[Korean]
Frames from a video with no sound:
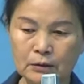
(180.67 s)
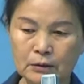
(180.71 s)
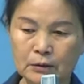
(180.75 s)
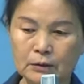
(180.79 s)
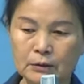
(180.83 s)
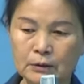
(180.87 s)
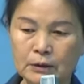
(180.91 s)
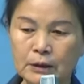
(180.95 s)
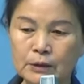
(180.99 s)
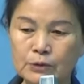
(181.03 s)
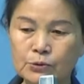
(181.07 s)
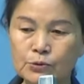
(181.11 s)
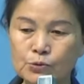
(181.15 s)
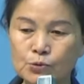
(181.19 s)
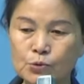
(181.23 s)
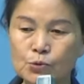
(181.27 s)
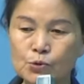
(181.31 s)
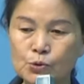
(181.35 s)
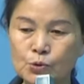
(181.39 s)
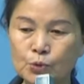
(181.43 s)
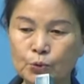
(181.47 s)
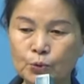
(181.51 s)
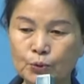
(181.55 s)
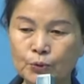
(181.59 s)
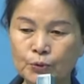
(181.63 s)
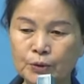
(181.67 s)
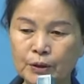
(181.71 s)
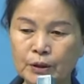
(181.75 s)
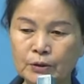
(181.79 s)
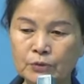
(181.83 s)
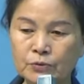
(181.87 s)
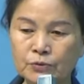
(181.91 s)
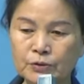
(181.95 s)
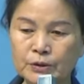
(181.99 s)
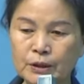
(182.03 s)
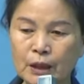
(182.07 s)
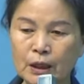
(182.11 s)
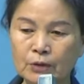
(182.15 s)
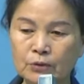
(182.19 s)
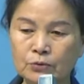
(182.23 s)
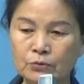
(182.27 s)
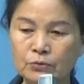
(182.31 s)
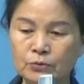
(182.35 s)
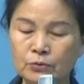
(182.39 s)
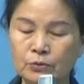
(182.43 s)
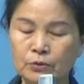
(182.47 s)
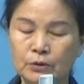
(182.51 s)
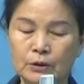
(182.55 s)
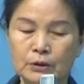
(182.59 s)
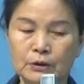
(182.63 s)
그래도 소고기라도
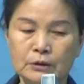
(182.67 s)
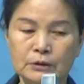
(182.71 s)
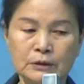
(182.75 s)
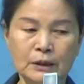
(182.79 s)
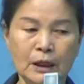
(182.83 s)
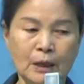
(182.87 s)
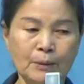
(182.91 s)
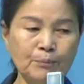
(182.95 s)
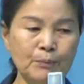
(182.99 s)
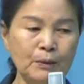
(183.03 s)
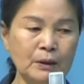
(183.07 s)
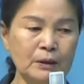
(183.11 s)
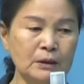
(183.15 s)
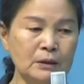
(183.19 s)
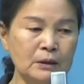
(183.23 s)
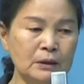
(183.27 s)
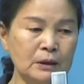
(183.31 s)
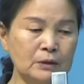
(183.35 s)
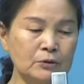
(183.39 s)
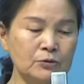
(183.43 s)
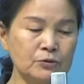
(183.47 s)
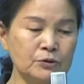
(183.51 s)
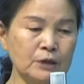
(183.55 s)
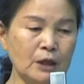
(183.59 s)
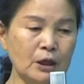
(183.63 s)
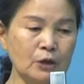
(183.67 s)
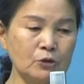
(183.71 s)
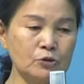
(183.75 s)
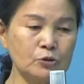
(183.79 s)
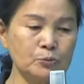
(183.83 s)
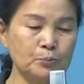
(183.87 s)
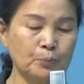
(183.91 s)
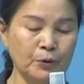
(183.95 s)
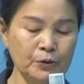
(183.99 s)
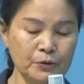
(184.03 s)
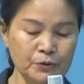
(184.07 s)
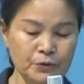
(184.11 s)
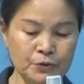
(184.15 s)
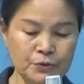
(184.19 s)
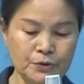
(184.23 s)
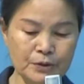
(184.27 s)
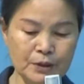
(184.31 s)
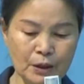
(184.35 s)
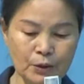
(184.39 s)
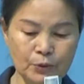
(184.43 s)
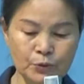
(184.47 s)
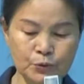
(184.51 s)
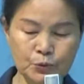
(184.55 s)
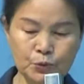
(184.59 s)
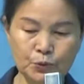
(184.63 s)
사고 양말이라도 사고 버선
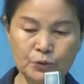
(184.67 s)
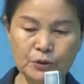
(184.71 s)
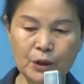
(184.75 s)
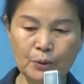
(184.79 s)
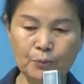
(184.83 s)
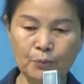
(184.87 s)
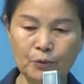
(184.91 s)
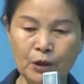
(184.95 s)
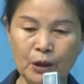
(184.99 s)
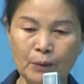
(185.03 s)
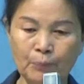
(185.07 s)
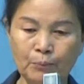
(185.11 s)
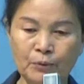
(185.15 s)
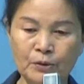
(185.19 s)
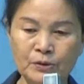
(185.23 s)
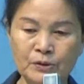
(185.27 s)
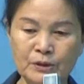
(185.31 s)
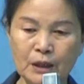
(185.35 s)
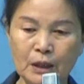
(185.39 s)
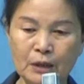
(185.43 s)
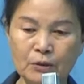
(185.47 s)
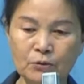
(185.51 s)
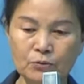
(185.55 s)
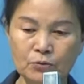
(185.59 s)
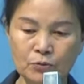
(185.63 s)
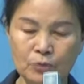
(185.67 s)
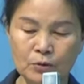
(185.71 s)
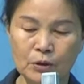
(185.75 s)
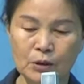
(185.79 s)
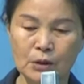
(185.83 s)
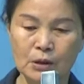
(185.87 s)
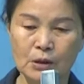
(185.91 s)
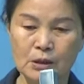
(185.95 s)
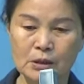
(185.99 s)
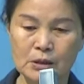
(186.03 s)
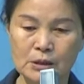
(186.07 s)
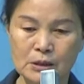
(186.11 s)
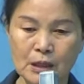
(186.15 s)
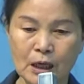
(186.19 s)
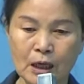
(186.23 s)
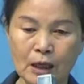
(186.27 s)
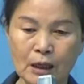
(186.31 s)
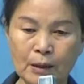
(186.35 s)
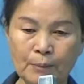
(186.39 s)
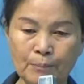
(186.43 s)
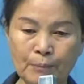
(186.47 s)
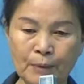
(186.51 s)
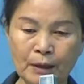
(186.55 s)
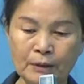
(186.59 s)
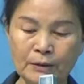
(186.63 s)
사고 속내보감벌 사고 사과
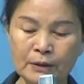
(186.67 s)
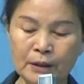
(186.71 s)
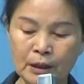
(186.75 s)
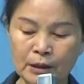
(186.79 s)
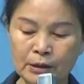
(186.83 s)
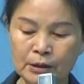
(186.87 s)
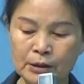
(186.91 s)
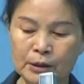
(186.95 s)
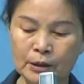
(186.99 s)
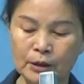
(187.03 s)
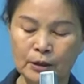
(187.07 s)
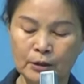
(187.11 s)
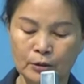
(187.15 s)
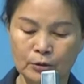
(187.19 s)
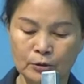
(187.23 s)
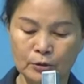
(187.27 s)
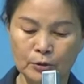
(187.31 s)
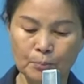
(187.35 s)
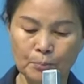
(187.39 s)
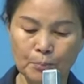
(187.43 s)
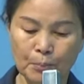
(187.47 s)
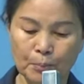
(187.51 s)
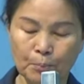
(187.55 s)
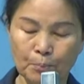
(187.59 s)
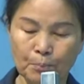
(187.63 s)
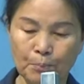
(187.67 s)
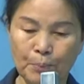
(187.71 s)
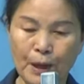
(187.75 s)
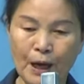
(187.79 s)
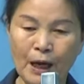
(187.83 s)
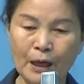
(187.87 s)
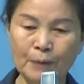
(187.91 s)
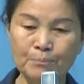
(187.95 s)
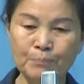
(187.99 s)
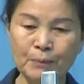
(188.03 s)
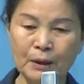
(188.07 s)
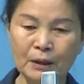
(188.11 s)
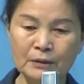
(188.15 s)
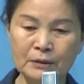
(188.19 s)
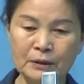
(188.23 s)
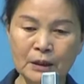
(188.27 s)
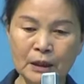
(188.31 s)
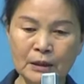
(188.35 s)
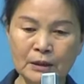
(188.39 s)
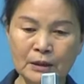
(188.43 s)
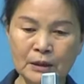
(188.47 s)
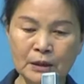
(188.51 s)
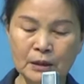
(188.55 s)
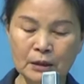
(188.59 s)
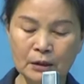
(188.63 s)
망탱이 배안
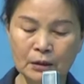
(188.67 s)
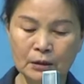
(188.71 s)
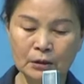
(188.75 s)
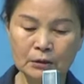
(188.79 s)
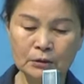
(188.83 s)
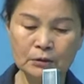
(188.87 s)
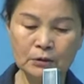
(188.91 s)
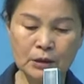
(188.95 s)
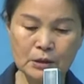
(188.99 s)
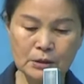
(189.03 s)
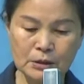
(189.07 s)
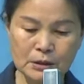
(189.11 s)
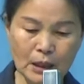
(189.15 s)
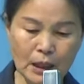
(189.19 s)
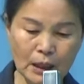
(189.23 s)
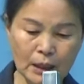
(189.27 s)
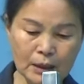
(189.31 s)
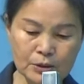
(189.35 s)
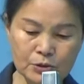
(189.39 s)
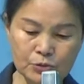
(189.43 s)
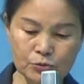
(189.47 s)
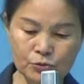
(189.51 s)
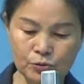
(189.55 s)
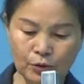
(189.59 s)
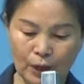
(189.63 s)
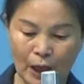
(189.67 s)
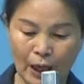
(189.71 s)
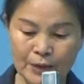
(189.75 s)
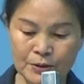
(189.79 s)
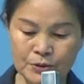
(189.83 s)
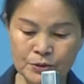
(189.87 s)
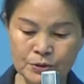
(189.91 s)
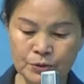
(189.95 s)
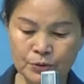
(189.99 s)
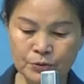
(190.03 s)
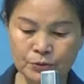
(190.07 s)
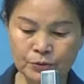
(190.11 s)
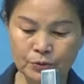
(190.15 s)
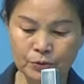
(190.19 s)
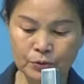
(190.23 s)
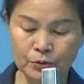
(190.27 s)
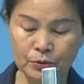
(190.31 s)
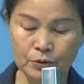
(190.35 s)
망탱이 그래 사가지고 갔어요